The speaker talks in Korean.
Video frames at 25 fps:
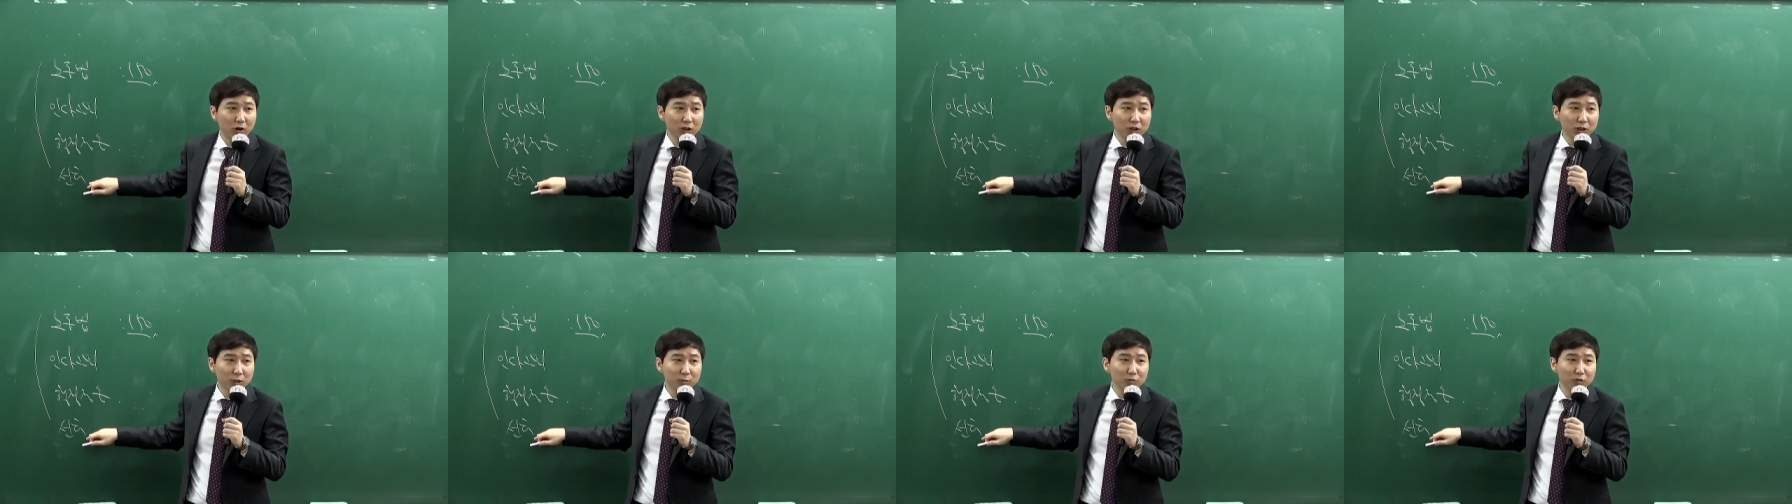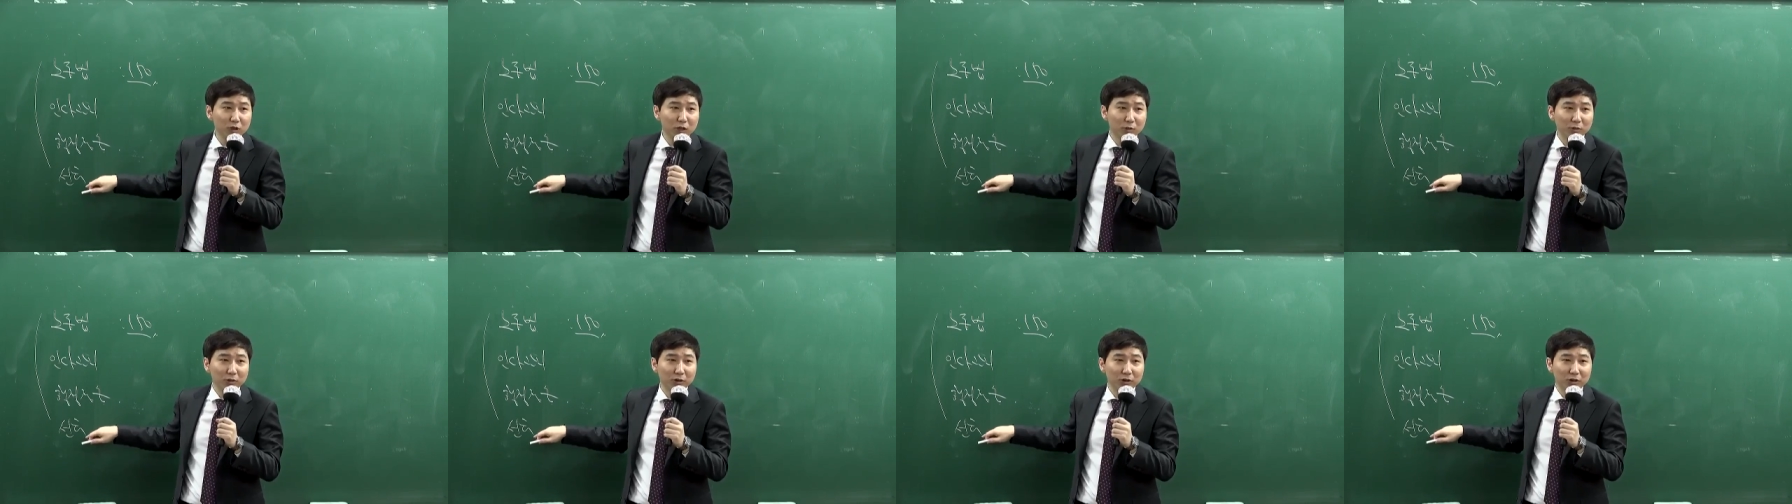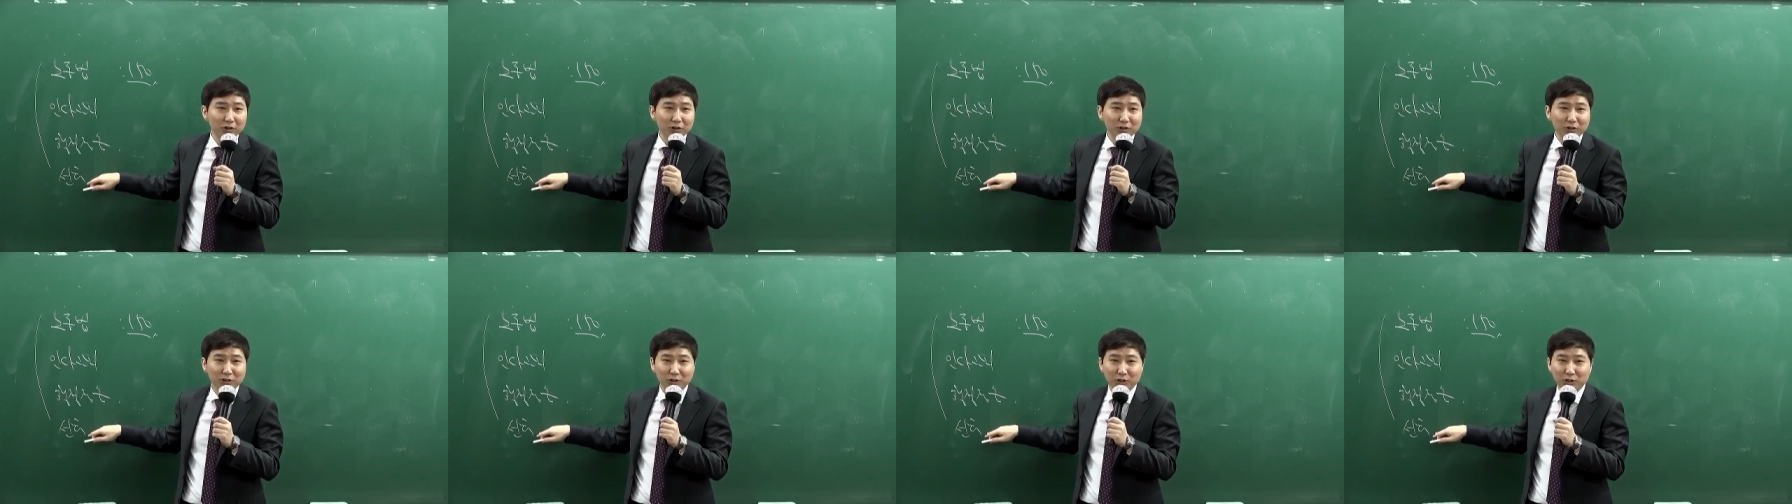실무
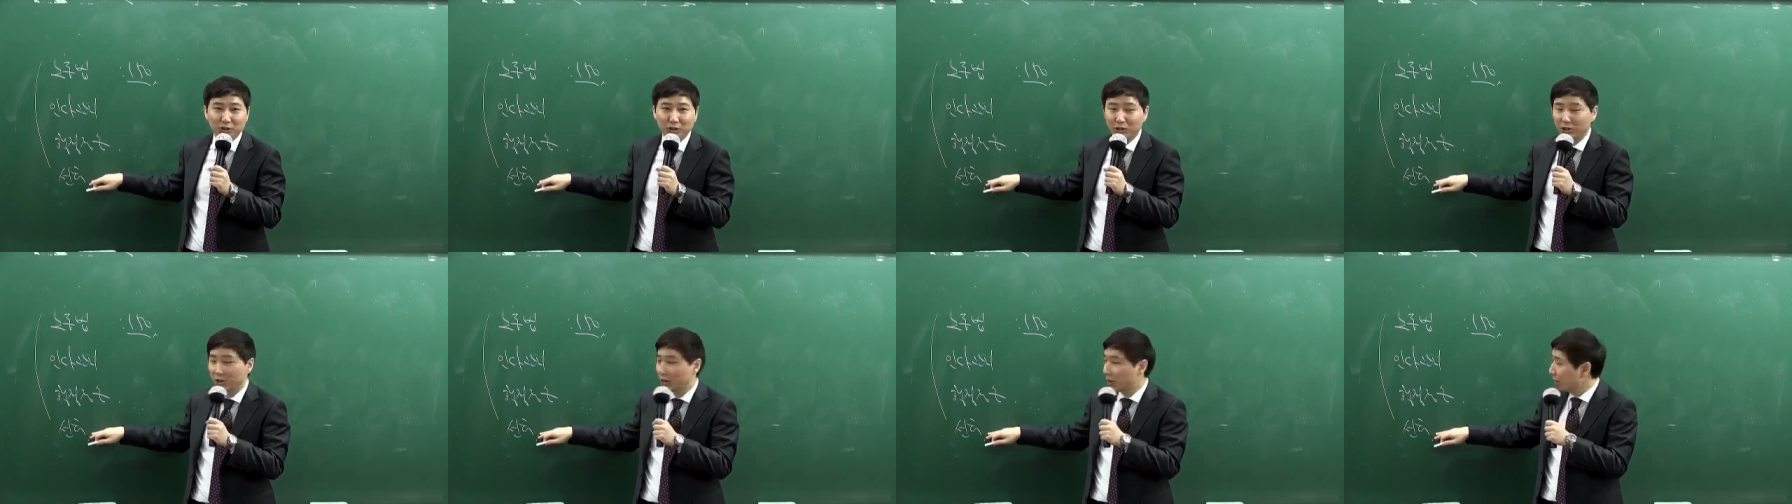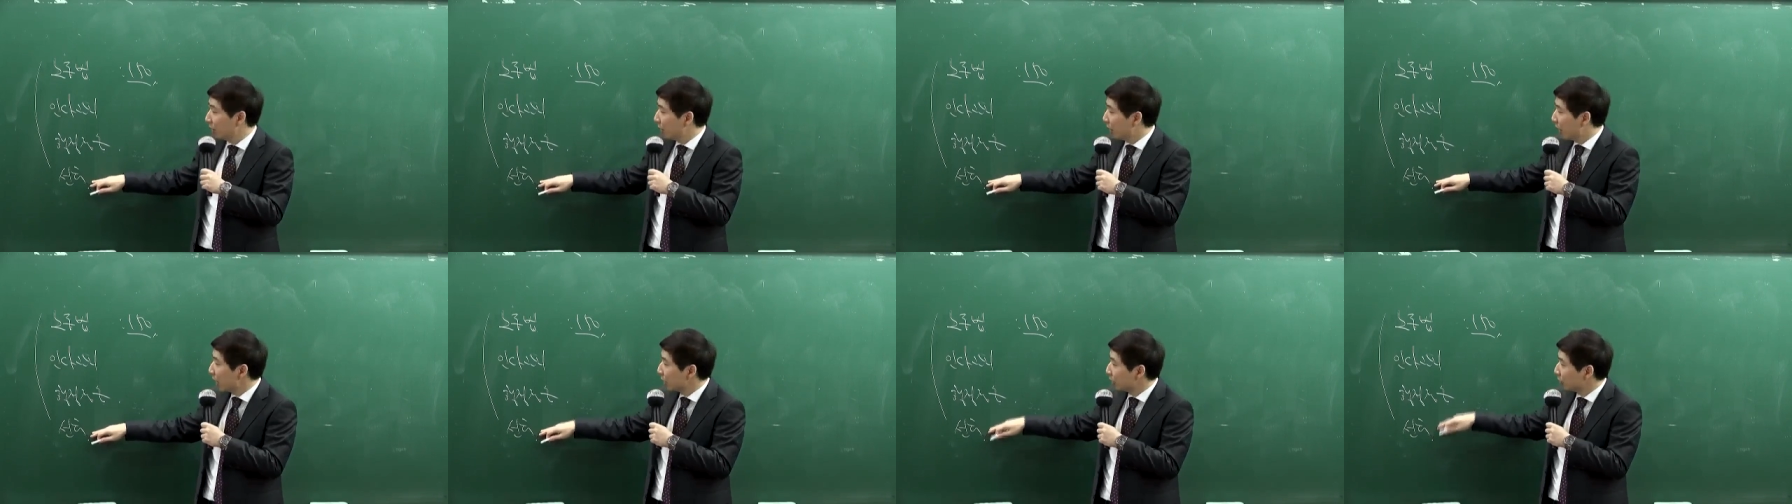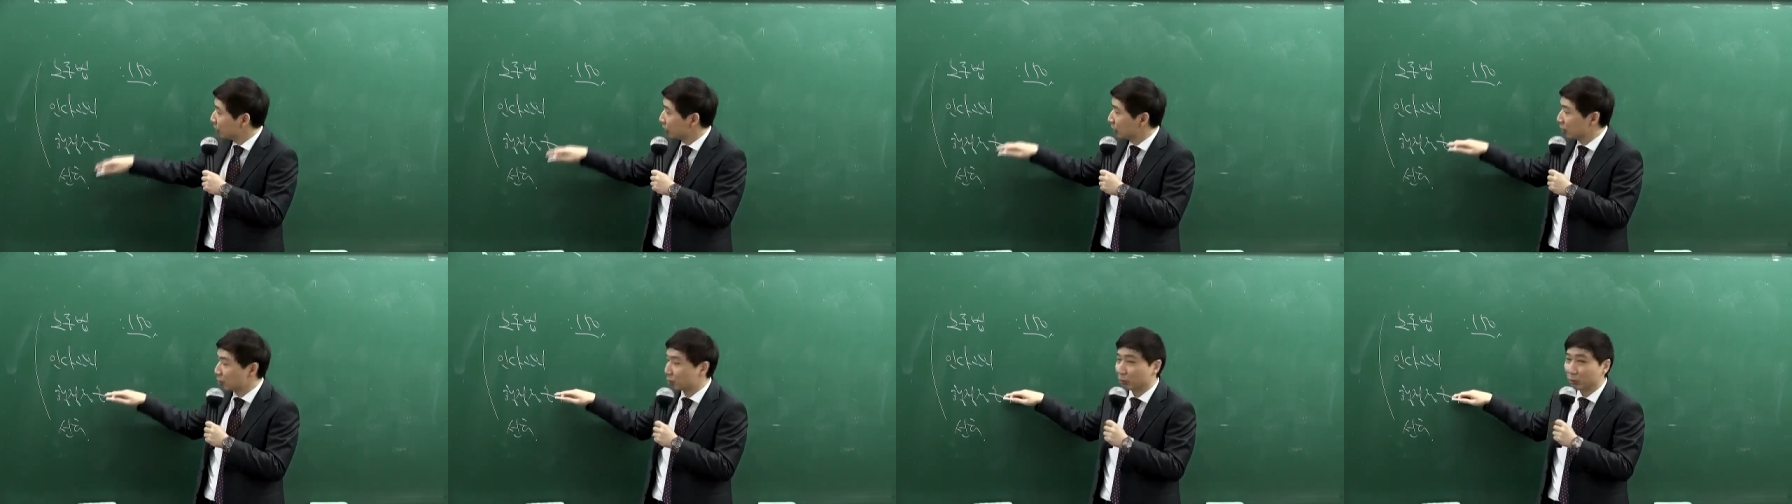가면 그렇죠.
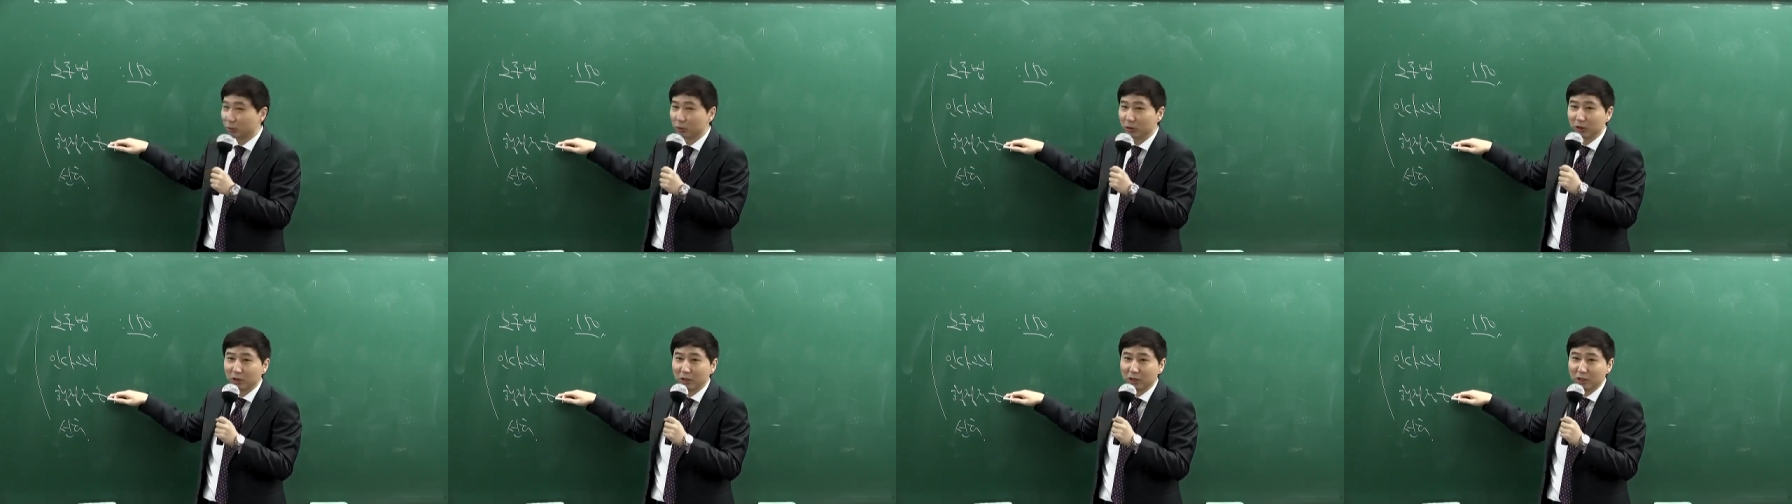행정재송